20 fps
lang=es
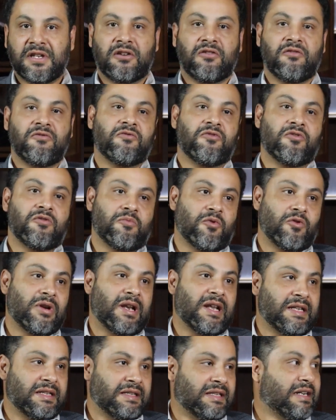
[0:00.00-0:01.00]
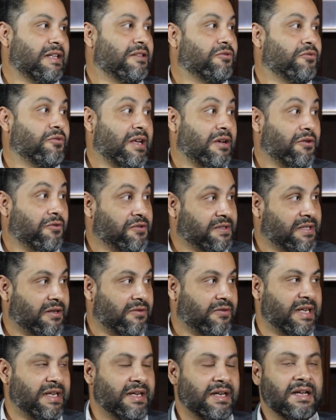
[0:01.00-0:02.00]
se conformó la literatura de Costa
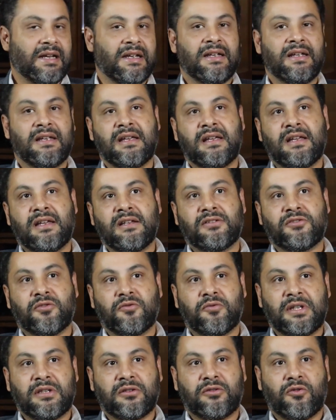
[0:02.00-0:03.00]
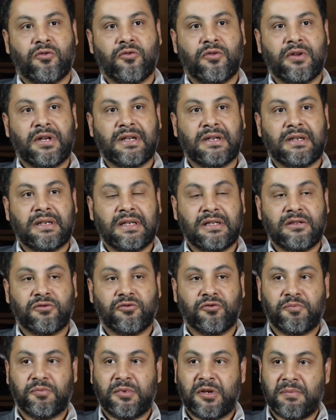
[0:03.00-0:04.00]
Rica, sobre todo en,
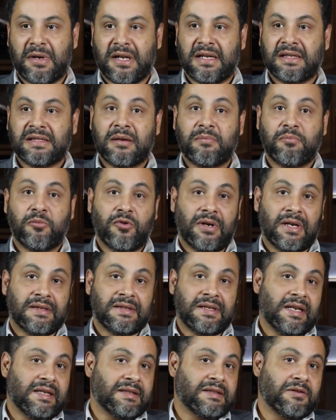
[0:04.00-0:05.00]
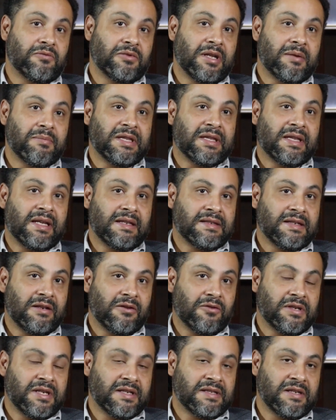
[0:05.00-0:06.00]
sus primeras épocas, en la segunda mitad del
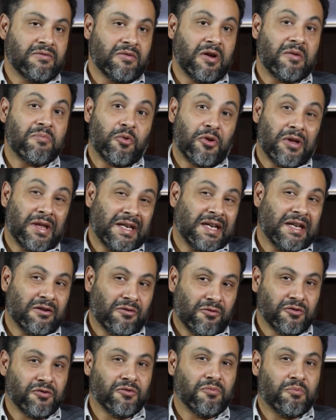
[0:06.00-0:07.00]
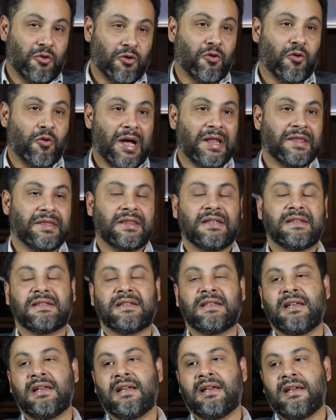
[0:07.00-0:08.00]
siglo XIX, puede que incluso un poco
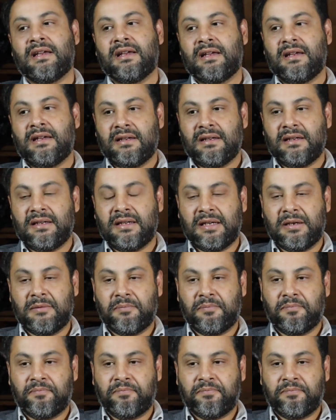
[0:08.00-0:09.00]
antes, eh,